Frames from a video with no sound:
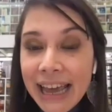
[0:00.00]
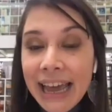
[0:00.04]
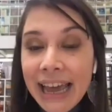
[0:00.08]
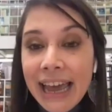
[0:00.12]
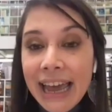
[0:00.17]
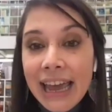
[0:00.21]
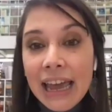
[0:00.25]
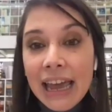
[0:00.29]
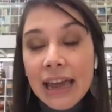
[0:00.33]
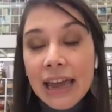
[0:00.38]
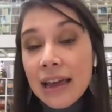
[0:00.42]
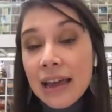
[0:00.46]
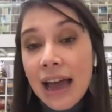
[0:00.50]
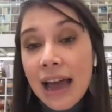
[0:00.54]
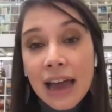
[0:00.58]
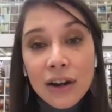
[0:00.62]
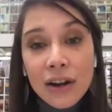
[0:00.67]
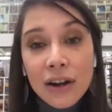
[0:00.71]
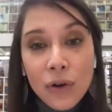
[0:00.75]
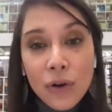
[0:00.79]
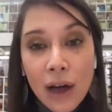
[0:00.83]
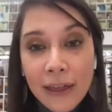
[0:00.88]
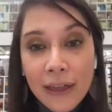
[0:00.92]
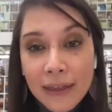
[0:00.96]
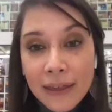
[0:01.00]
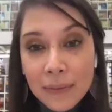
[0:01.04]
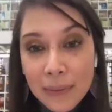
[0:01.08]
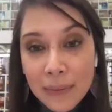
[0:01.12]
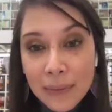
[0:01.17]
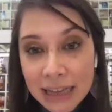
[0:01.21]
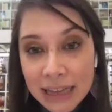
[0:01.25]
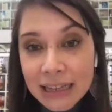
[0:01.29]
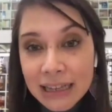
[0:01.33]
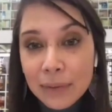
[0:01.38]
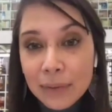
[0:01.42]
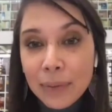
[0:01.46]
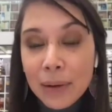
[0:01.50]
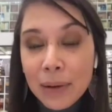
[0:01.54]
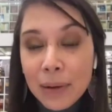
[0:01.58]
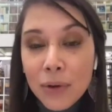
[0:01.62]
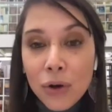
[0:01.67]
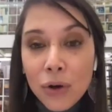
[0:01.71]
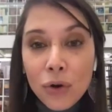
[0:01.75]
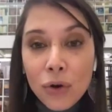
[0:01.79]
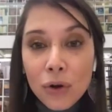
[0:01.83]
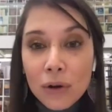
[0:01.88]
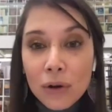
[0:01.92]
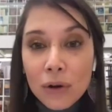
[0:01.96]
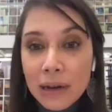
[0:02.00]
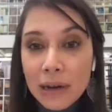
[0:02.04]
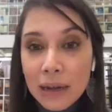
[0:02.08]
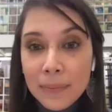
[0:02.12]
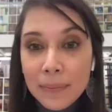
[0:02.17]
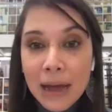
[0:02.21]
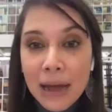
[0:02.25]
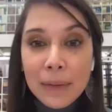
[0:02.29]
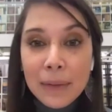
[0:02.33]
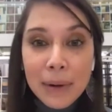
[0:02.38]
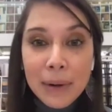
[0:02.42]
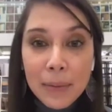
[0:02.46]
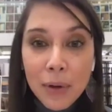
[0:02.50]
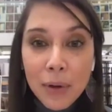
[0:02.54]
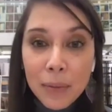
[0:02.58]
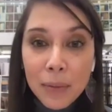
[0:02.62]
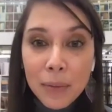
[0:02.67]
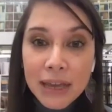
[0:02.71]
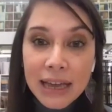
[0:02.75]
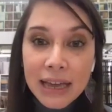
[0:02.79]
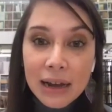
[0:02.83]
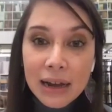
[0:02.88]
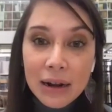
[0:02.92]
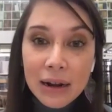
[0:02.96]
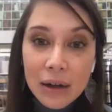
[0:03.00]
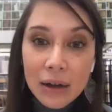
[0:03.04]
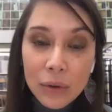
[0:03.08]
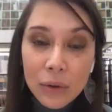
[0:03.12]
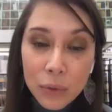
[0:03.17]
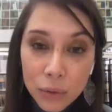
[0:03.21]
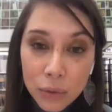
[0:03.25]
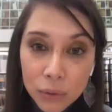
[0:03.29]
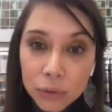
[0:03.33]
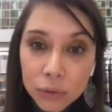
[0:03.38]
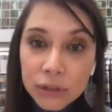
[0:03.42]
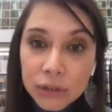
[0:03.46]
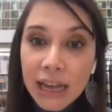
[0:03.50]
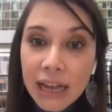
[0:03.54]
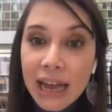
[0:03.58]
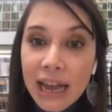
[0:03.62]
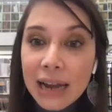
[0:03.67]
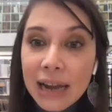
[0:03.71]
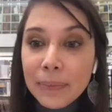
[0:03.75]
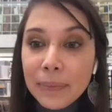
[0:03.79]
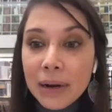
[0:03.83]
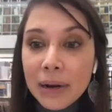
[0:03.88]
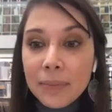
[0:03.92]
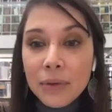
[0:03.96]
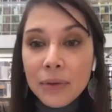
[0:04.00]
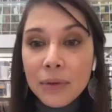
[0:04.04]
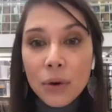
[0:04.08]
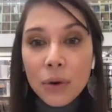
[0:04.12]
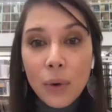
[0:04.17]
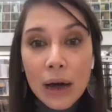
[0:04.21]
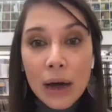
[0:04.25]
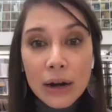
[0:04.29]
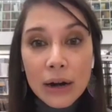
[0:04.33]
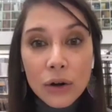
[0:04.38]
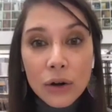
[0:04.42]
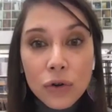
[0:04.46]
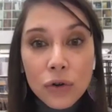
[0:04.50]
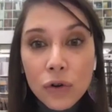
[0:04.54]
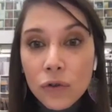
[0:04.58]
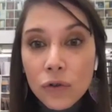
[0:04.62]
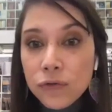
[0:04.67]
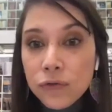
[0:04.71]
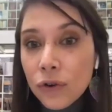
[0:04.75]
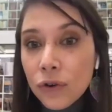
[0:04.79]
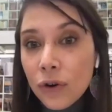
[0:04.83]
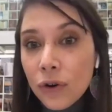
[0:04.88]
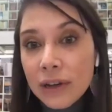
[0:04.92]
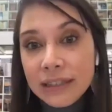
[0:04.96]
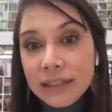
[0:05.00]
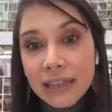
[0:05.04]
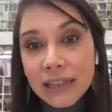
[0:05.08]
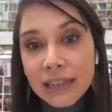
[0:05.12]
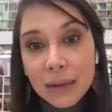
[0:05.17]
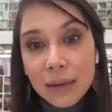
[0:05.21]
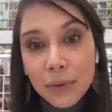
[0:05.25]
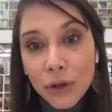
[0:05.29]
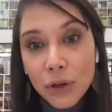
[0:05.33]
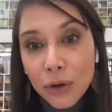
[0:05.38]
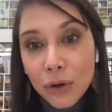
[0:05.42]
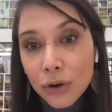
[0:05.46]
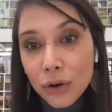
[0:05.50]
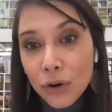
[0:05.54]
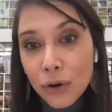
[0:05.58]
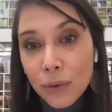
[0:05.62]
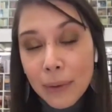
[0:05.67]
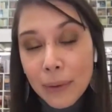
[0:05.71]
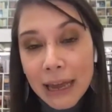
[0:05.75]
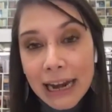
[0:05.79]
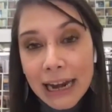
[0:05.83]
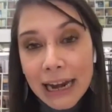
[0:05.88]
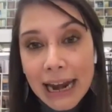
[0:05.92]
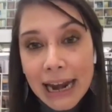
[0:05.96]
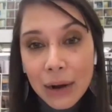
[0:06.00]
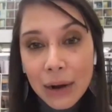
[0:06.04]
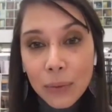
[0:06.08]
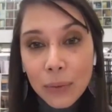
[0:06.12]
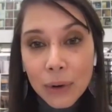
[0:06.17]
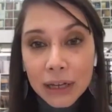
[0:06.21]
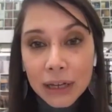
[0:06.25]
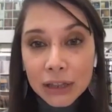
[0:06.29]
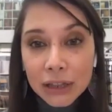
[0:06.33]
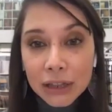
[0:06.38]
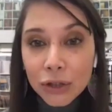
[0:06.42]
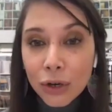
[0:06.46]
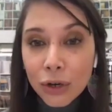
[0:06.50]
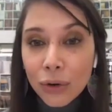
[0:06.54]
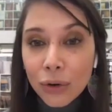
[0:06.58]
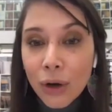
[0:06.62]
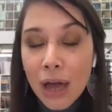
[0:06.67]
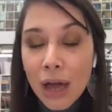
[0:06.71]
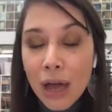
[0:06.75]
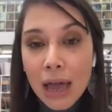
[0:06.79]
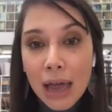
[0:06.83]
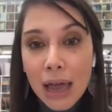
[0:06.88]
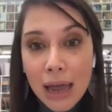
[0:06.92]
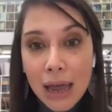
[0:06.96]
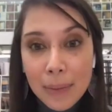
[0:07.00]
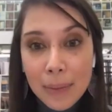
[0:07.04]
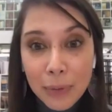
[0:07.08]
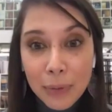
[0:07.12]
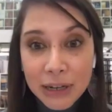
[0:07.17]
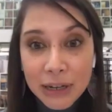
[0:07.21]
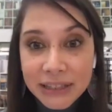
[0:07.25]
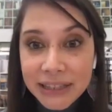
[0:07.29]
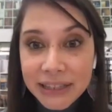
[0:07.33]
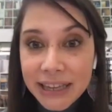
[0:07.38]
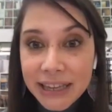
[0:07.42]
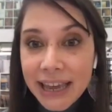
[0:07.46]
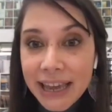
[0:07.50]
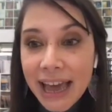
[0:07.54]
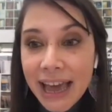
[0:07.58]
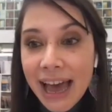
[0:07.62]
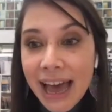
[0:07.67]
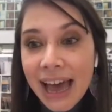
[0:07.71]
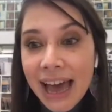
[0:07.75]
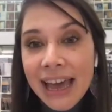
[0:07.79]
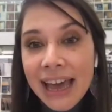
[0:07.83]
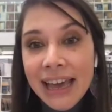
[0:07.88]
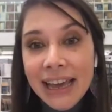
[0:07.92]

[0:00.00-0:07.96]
Eh, ganó además del Premio Colima, el Premio Villarrutia, el Premio Juan Rulfo, escribió novela, cuento, eh, poesía